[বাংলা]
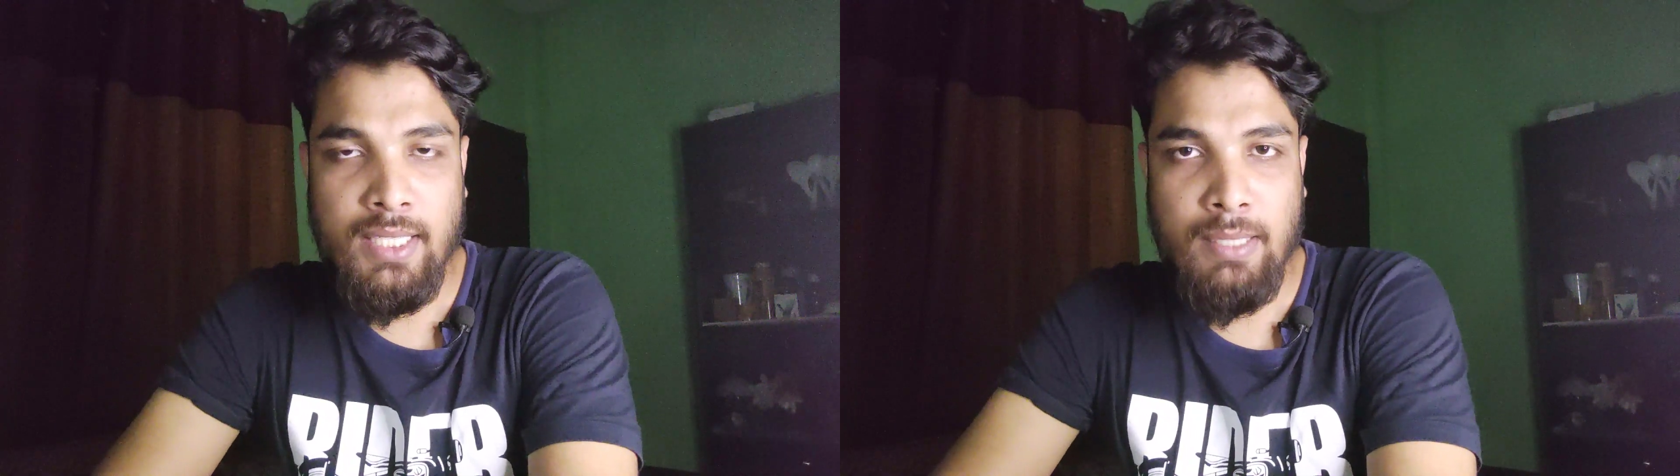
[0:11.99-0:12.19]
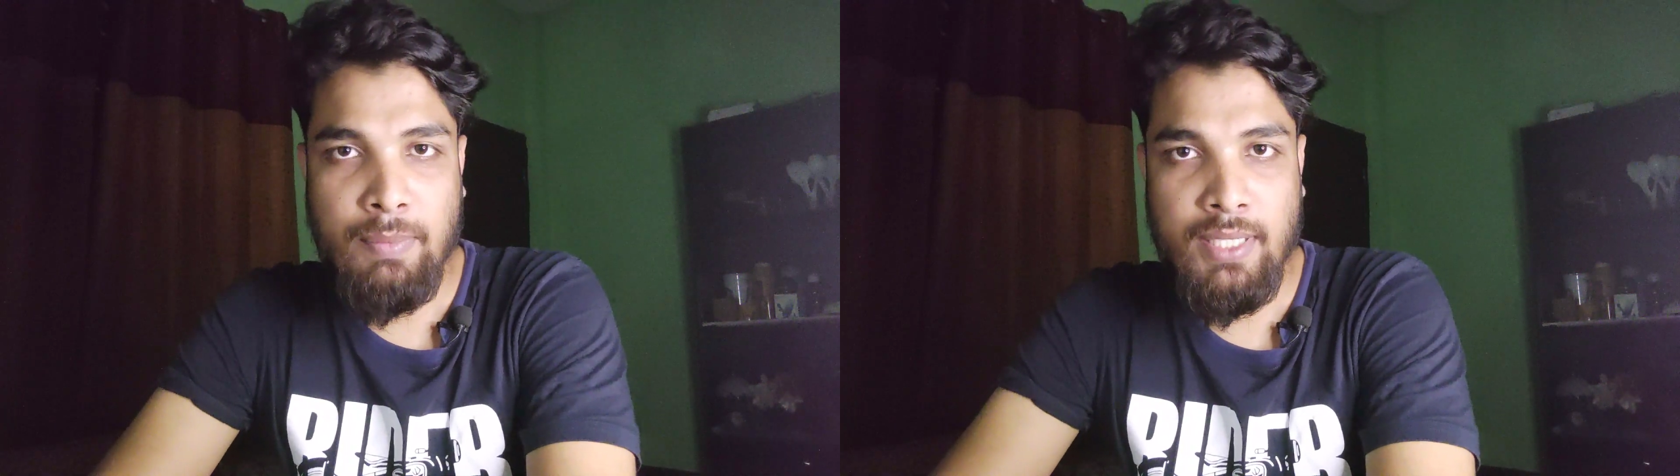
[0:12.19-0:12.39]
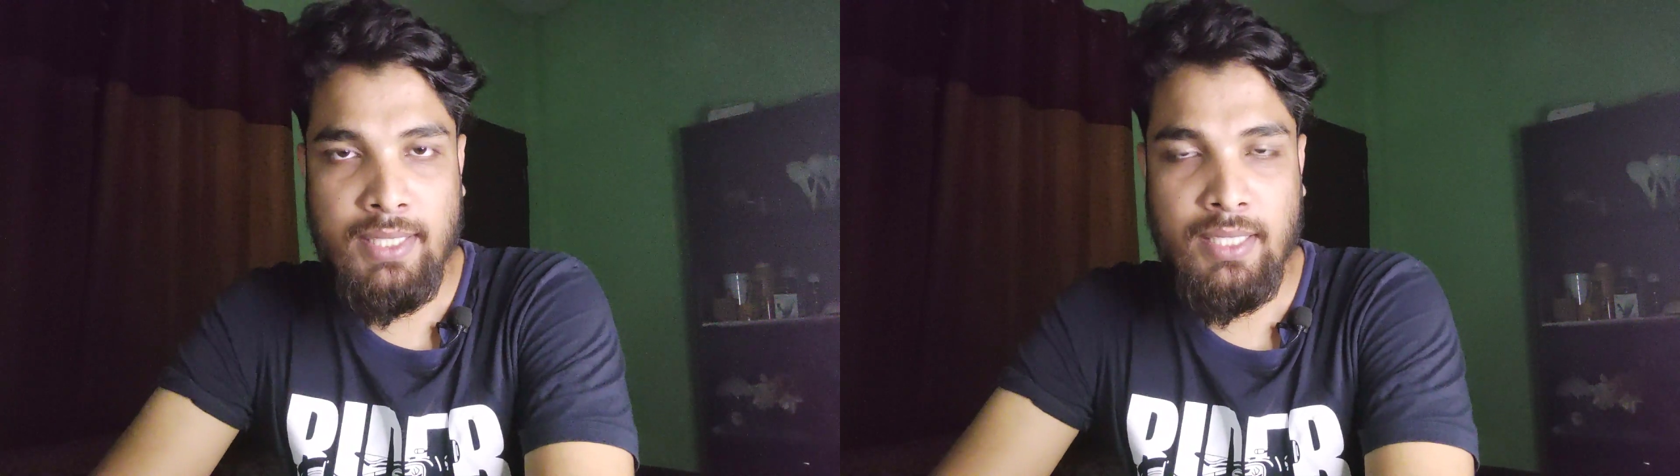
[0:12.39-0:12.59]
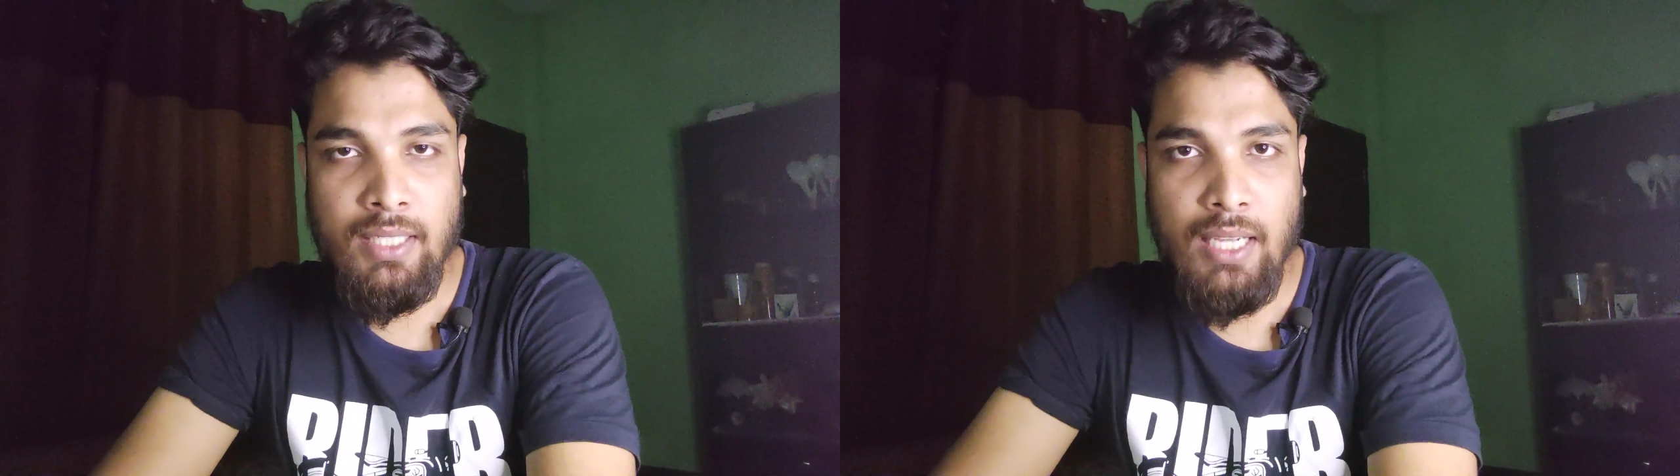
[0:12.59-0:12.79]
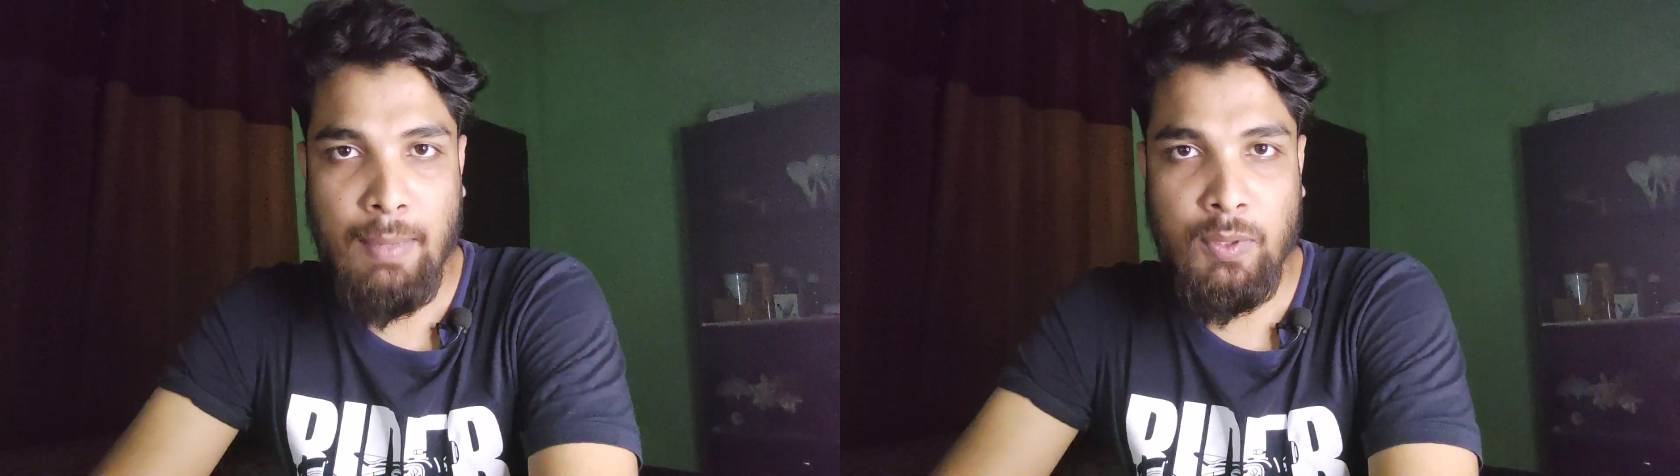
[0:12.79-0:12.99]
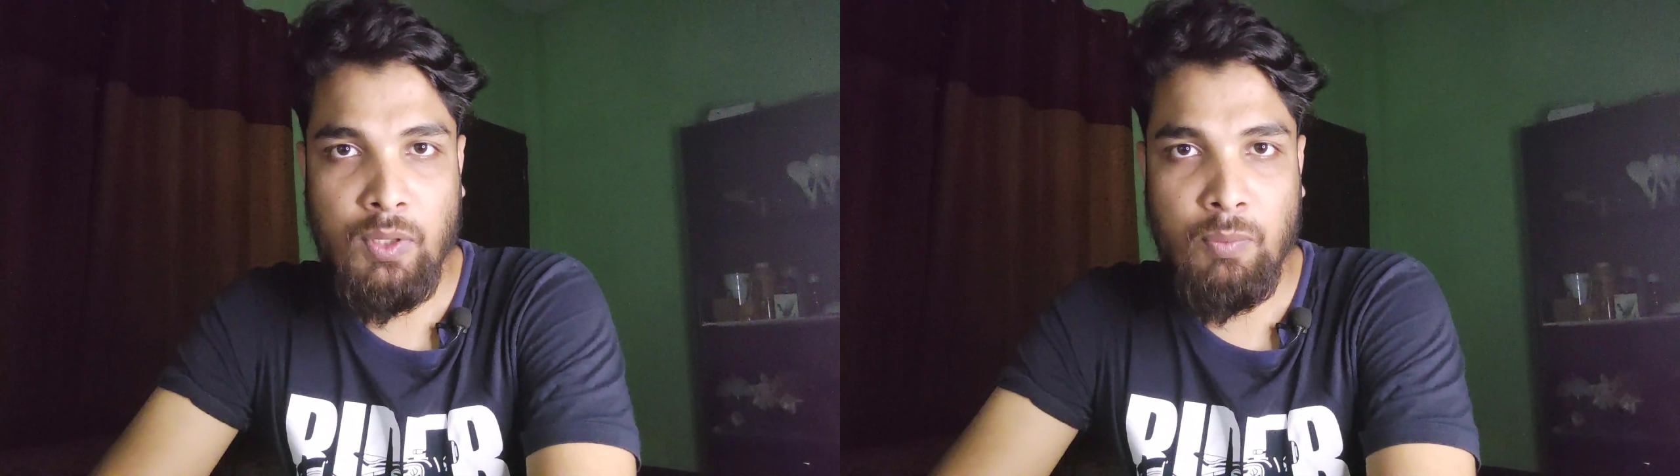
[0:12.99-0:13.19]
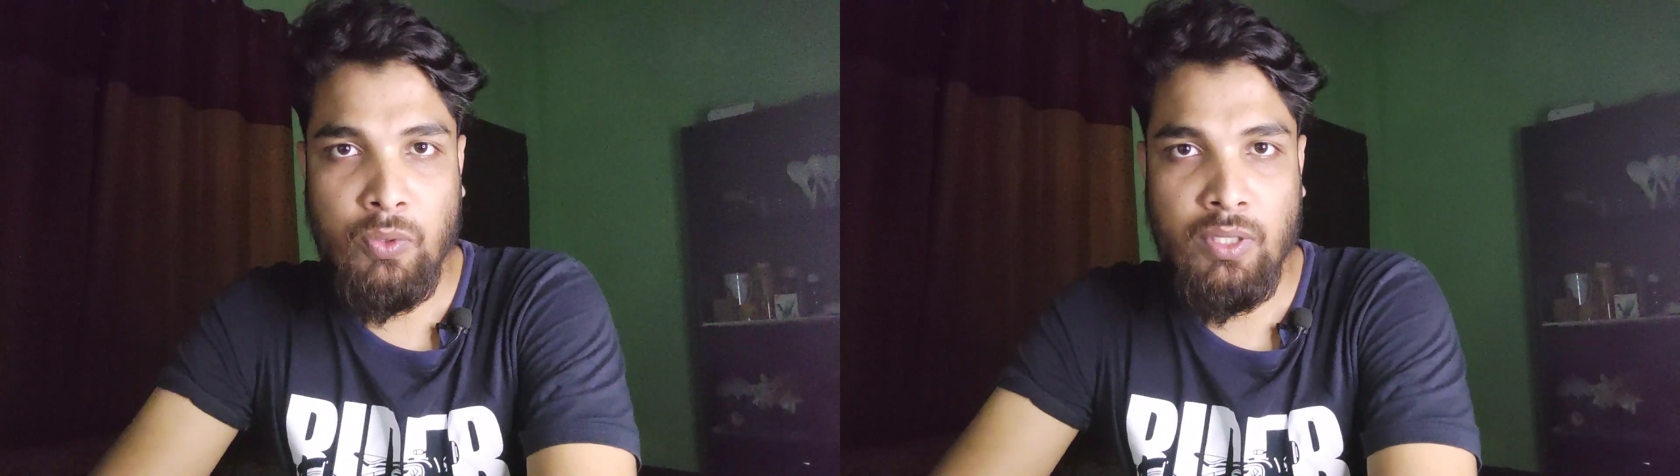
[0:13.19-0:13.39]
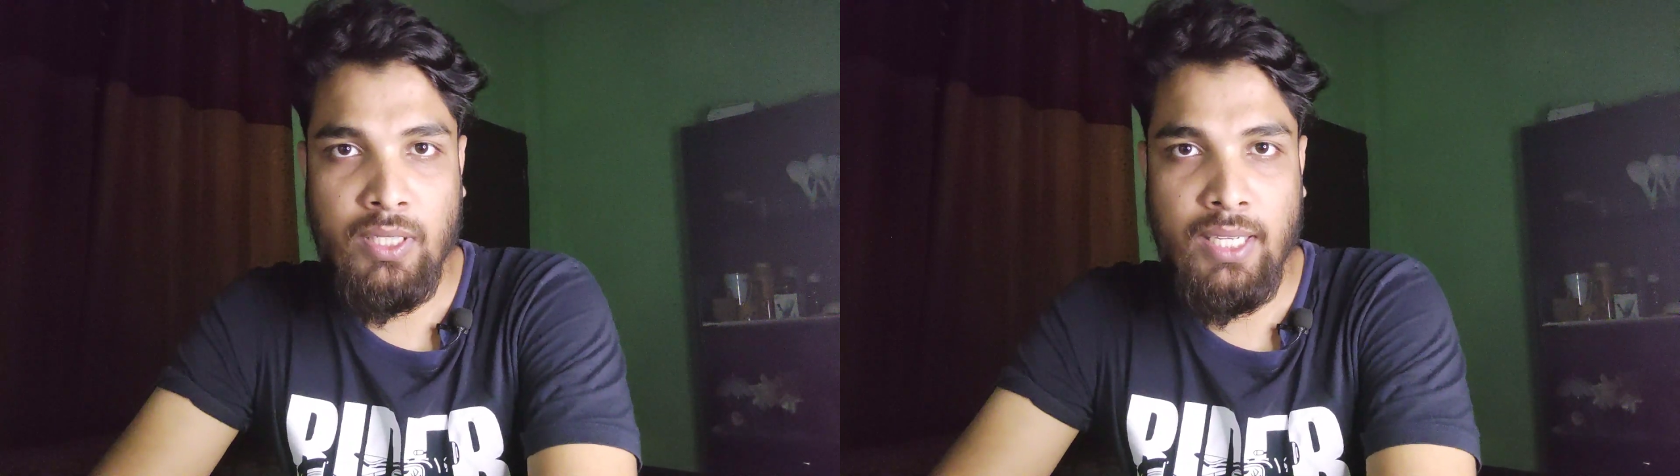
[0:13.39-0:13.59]
যে ভিজিডির আবেদন
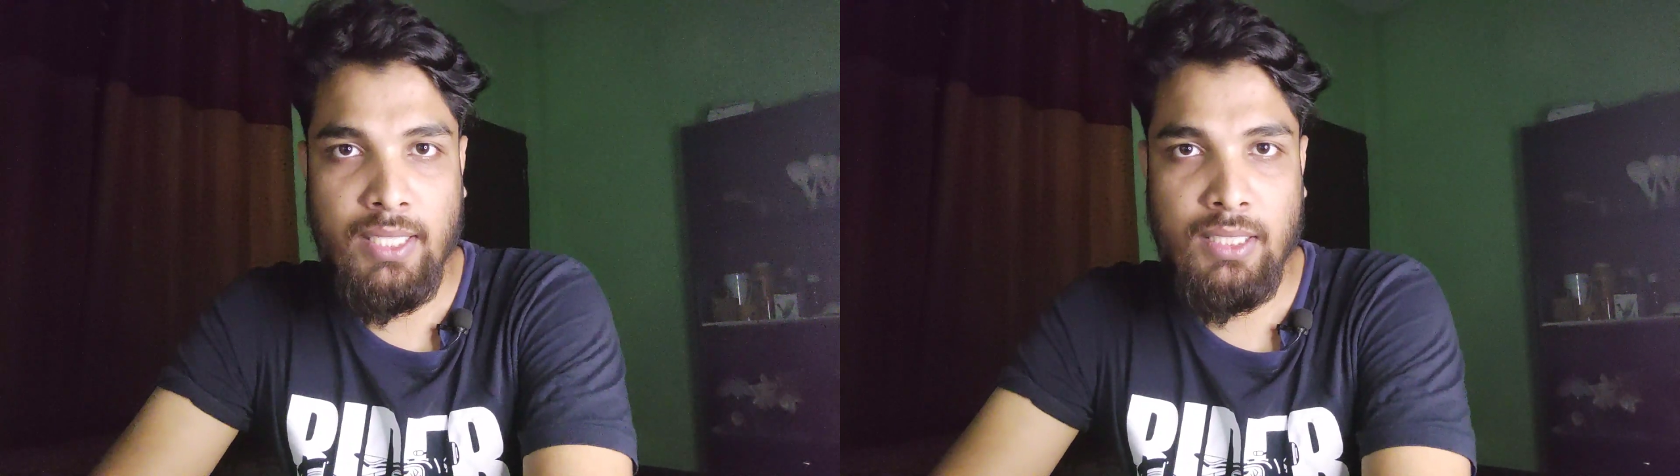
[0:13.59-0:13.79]
প্রক্রিয়া